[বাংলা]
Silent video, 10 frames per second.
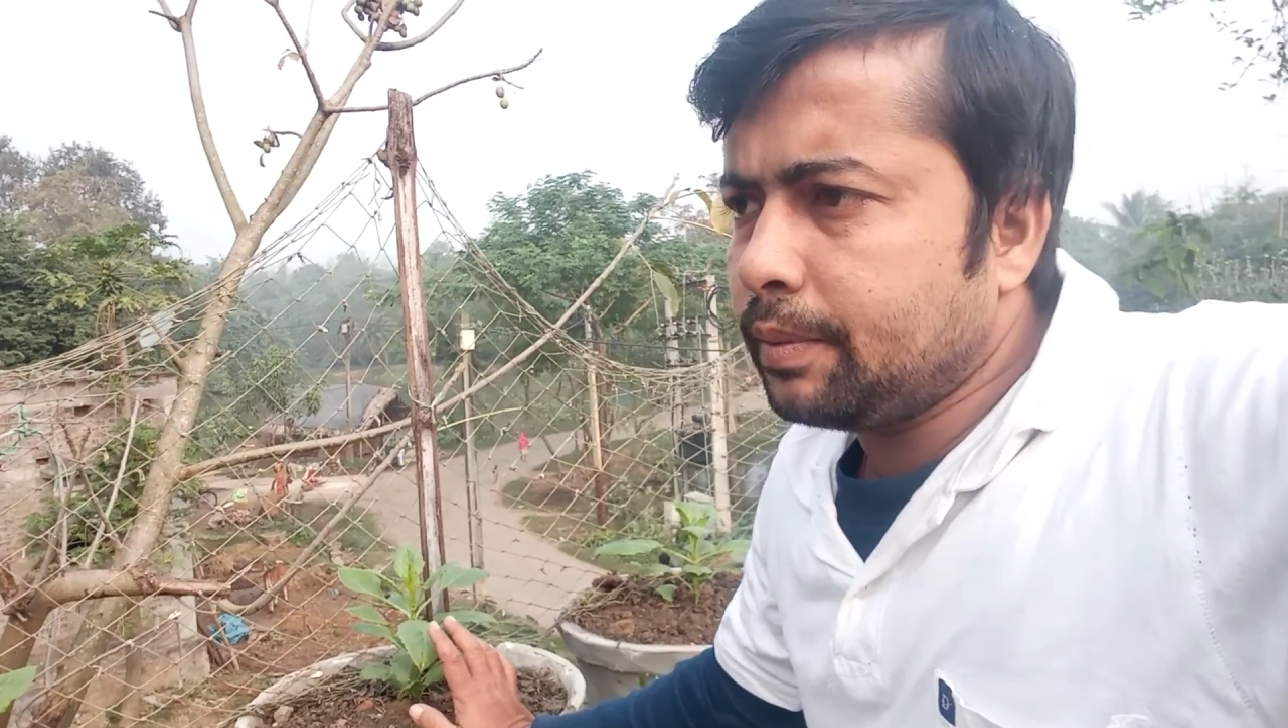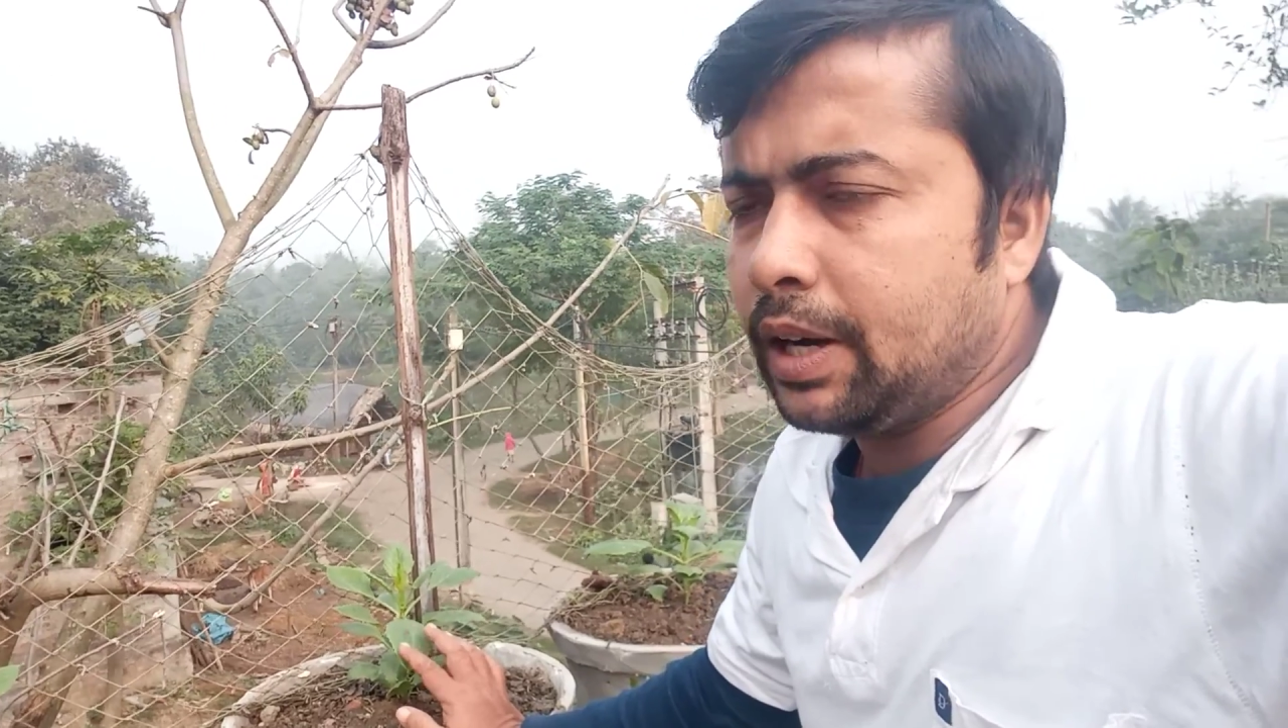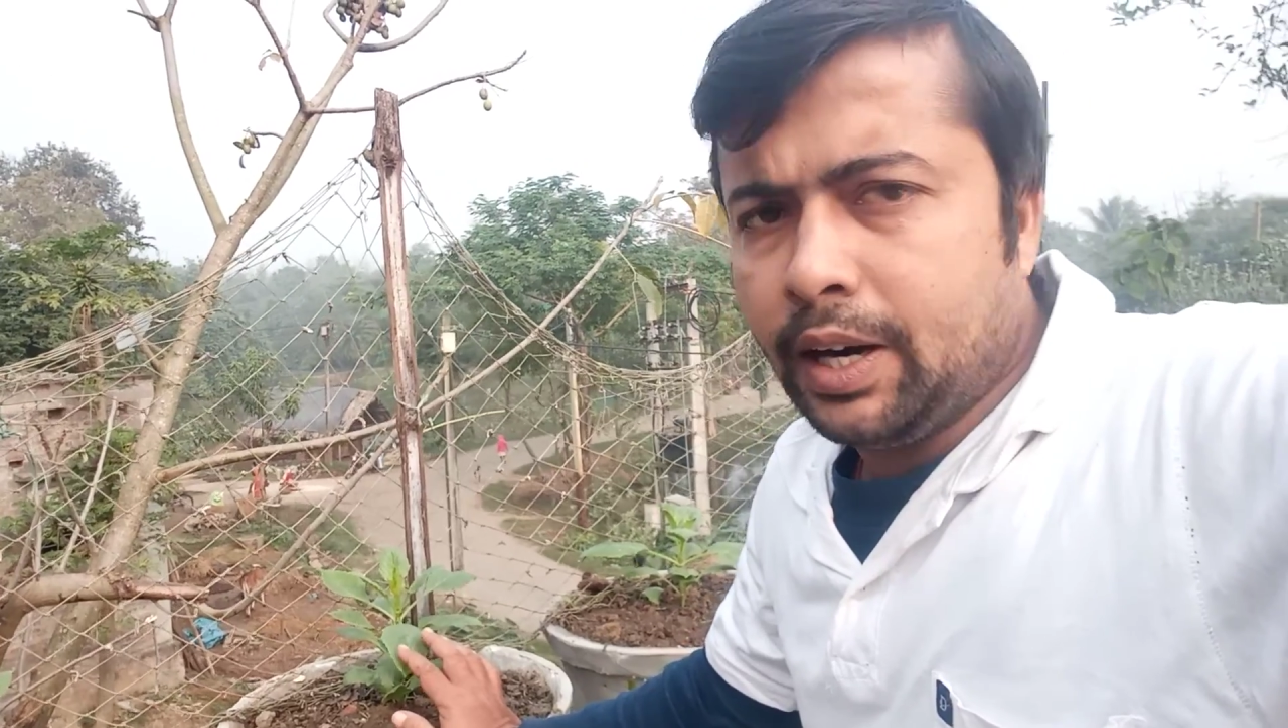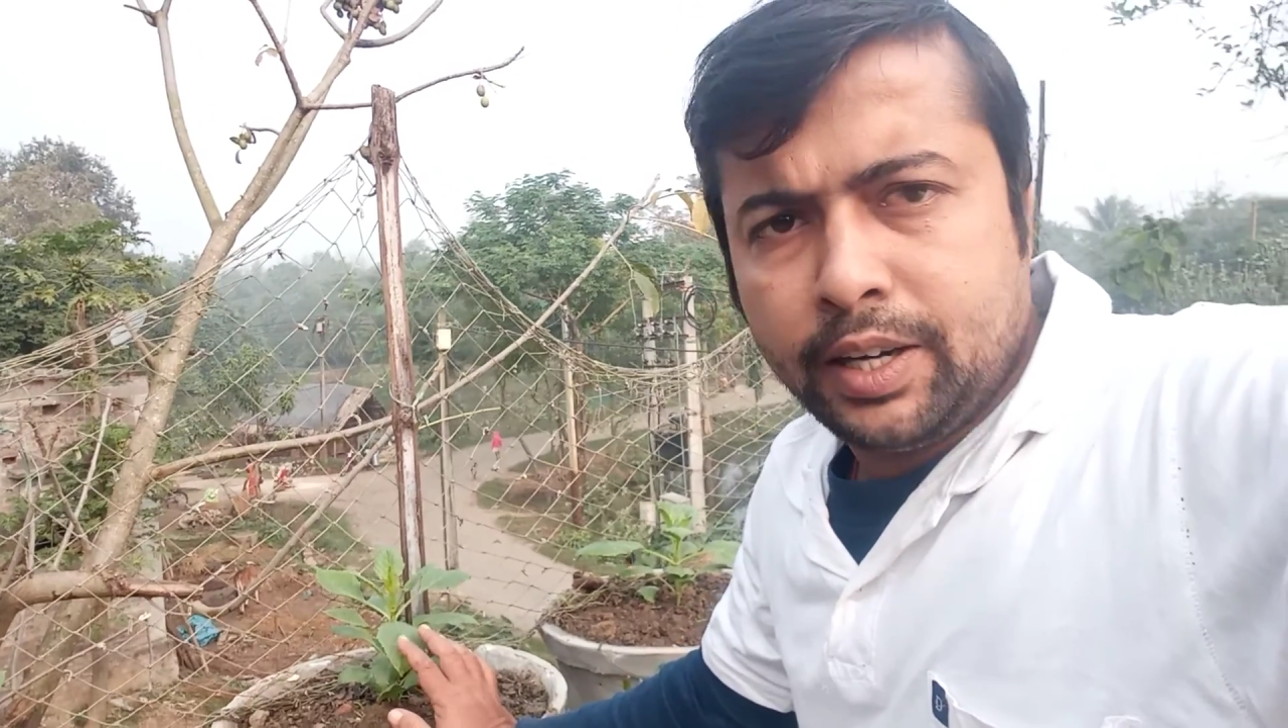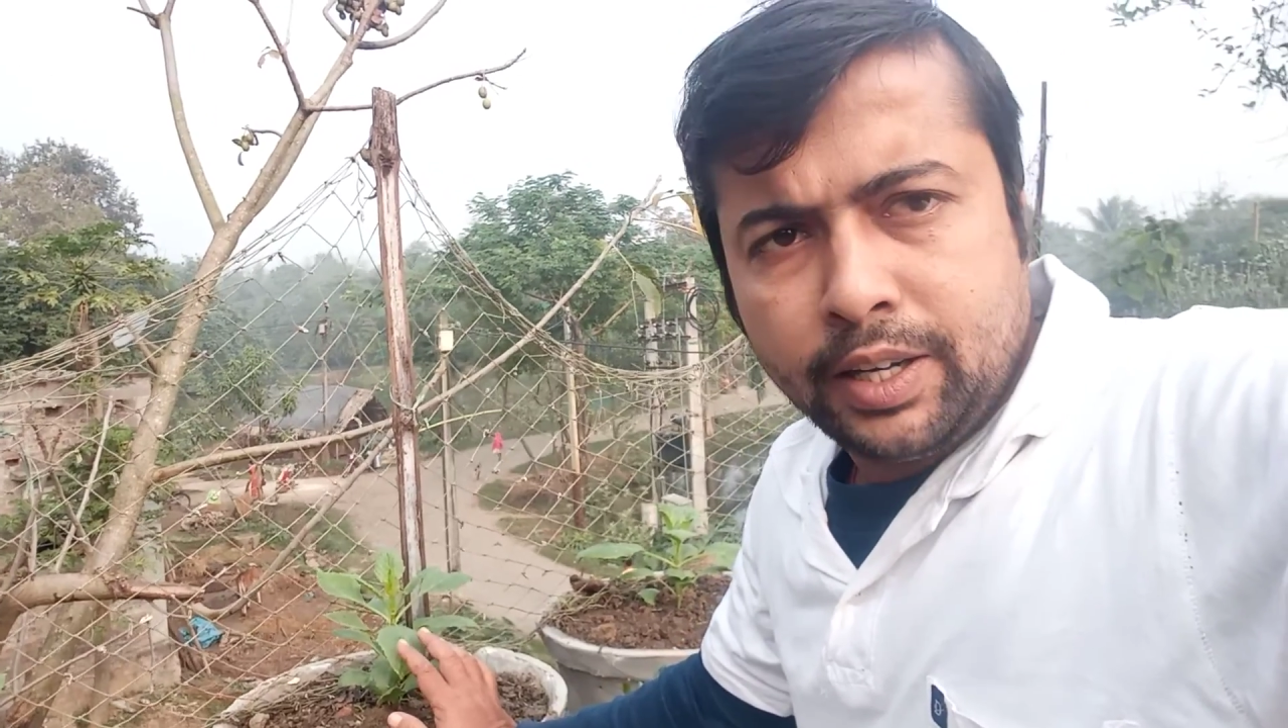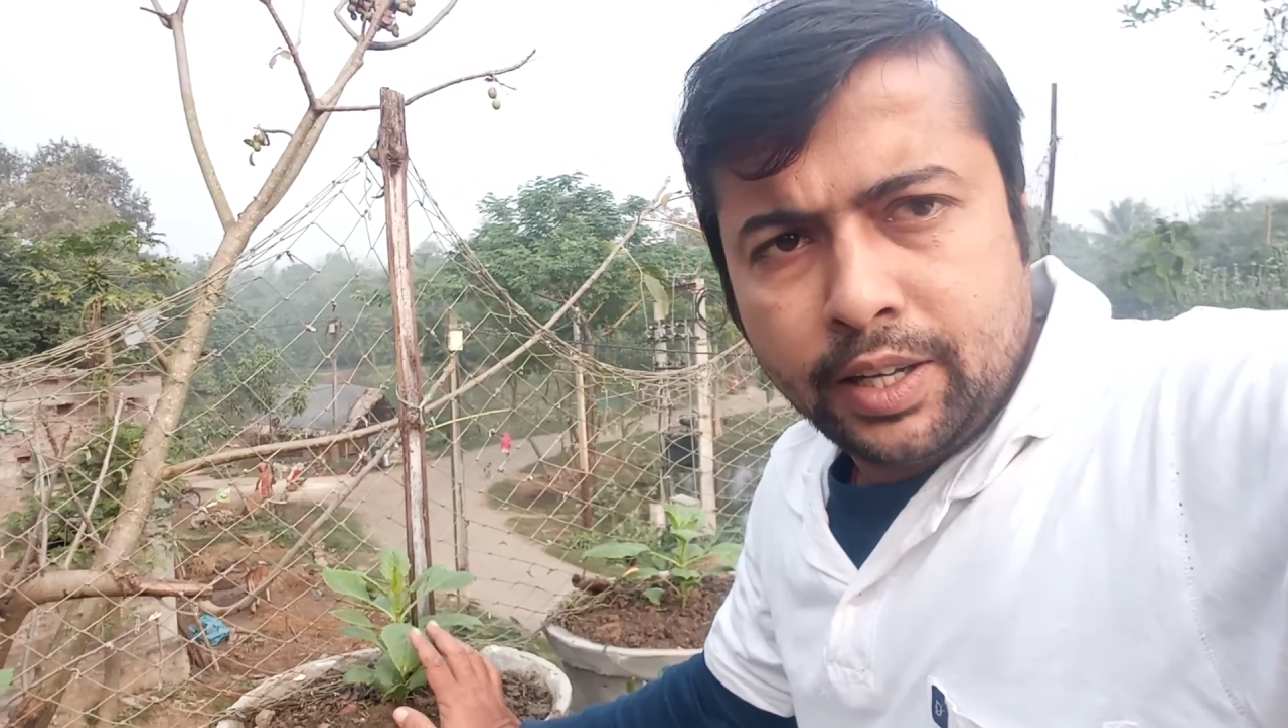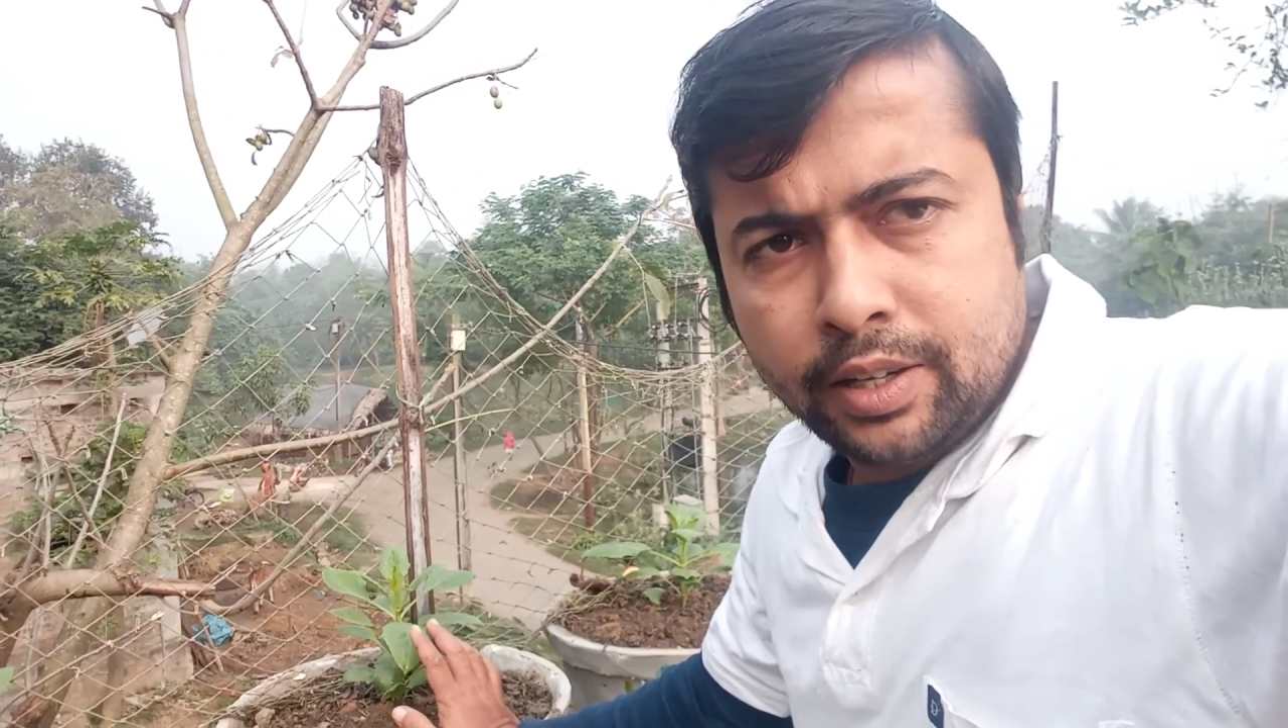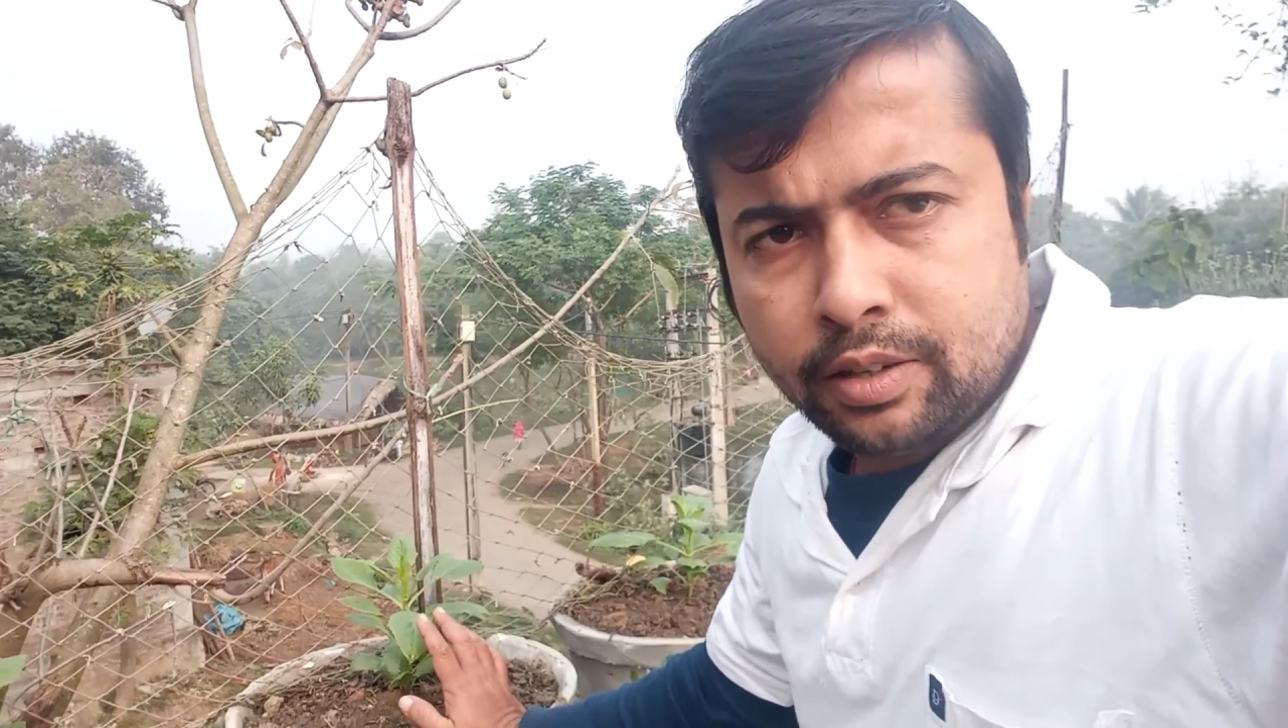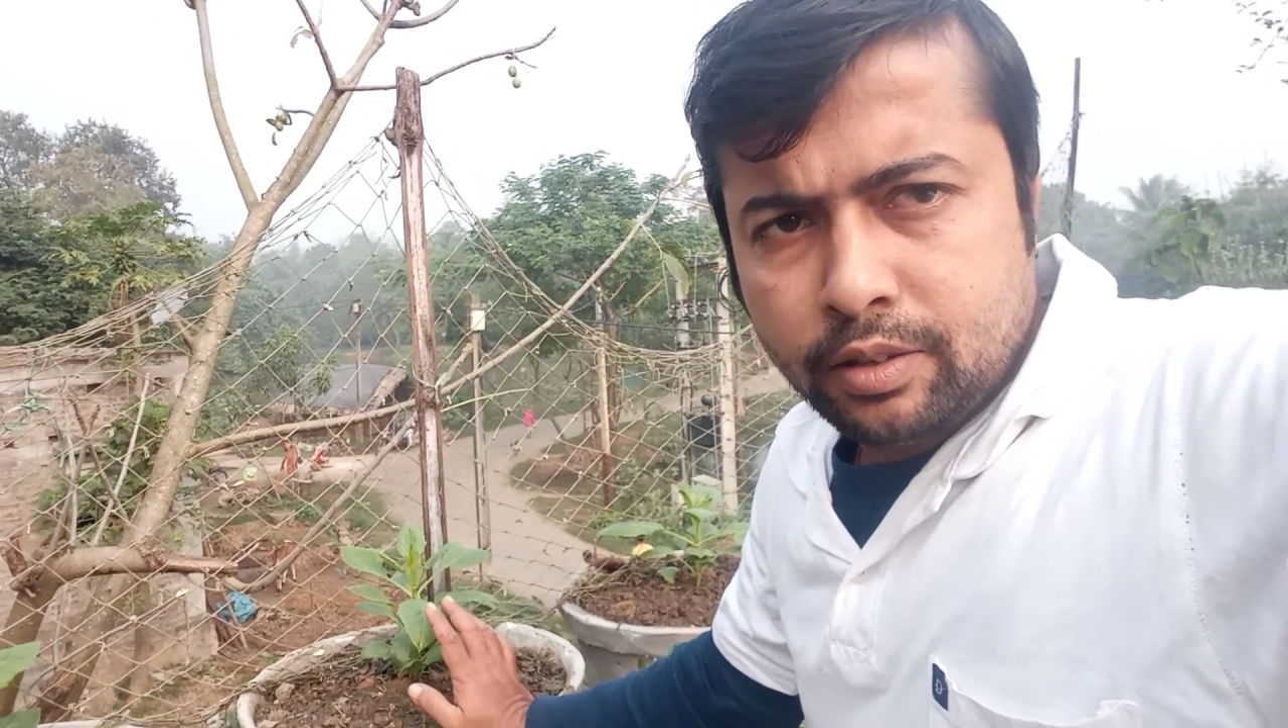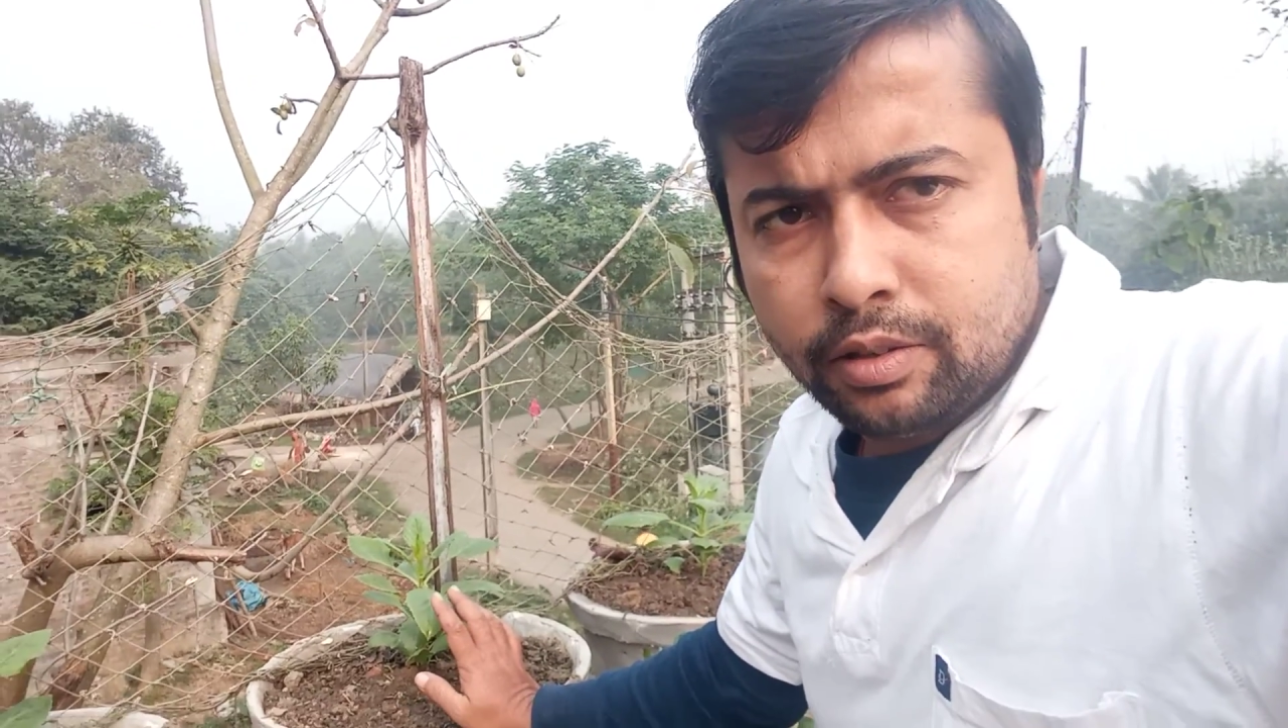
গার্ডেনিংয়ের